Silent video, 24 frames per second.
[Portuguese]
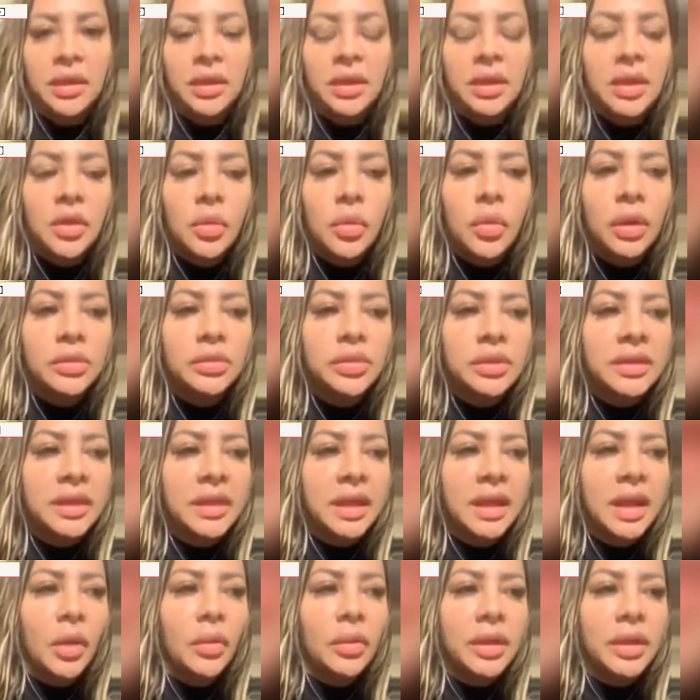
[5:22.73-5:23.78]
E quando
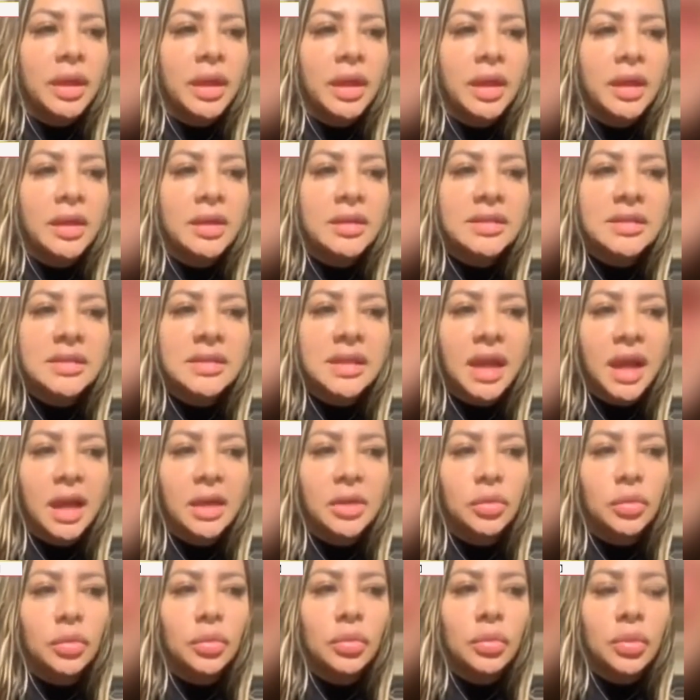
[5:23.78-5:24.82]
tem alguém que se
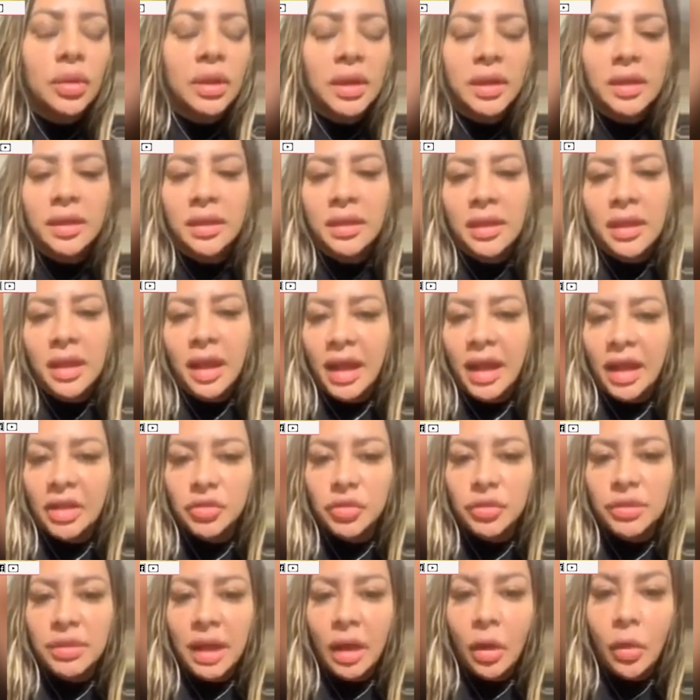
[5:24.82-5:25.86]
anula a
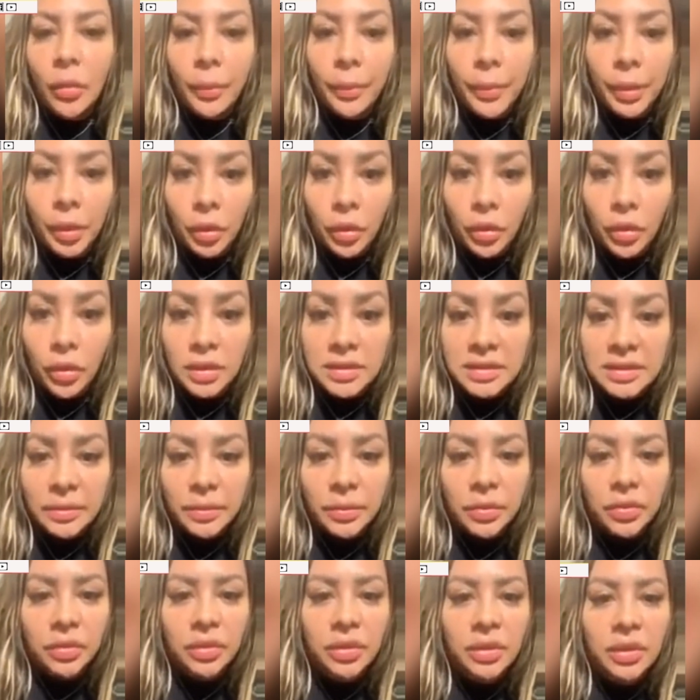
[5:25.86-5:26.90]
ajudar o
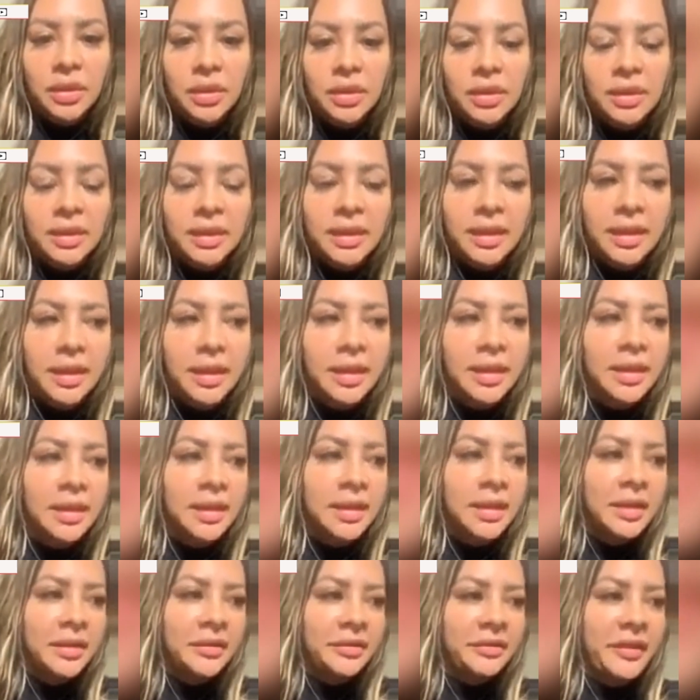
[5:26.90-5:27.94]
próximo, né?
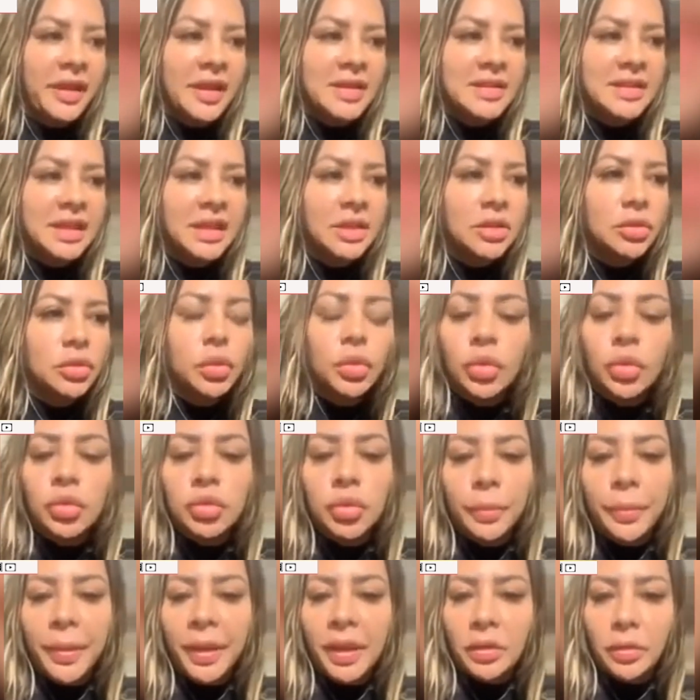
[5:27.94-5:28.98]
fazer
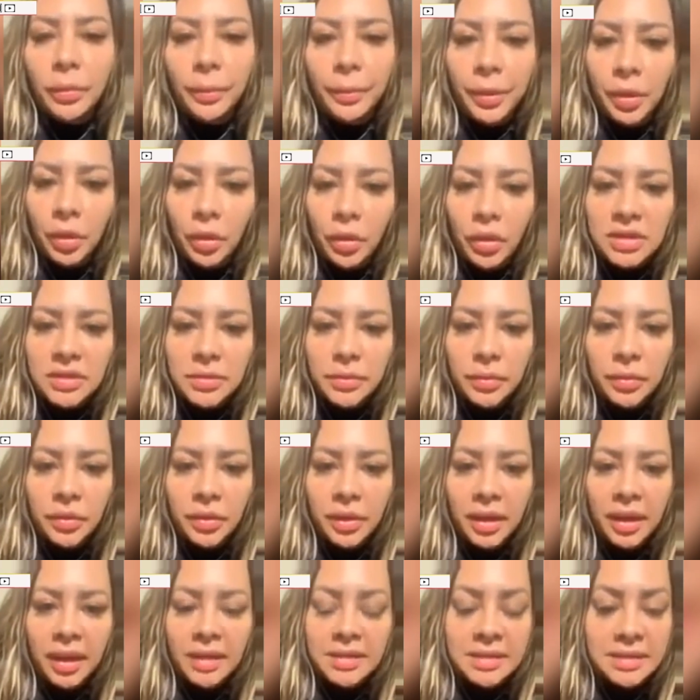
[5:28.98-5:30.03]
tudo pelo próximo,
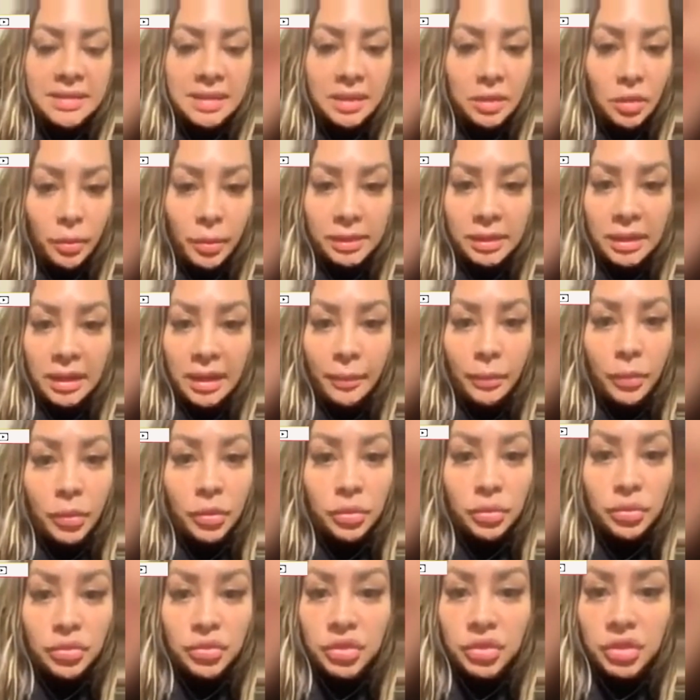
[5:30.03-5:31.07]
esse ser humano ele é
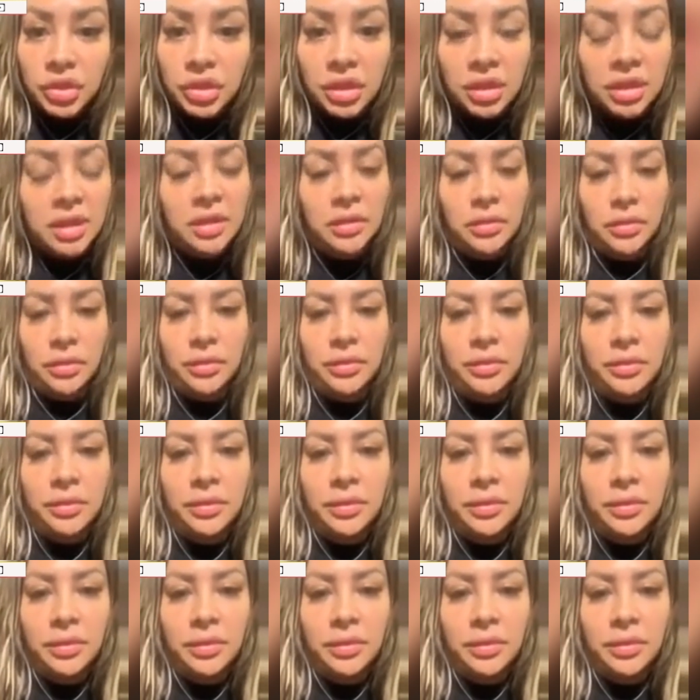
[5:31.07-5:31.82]
muito digno.